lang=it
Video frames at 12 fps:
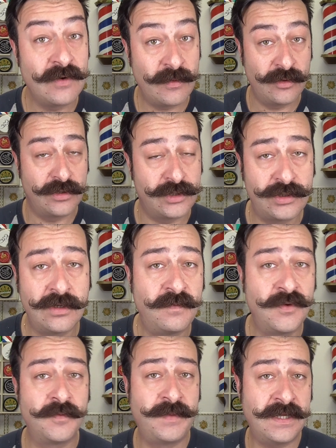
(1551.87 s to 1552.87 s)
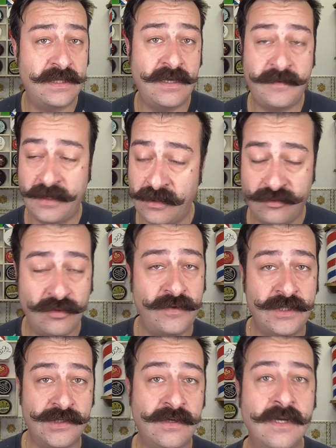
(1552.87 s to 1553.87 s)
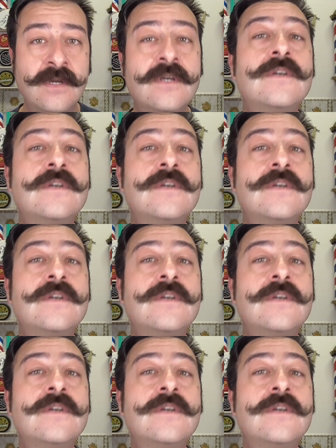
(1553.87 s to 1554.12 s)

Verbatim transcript: una protezione in più per te, per il tuo viso.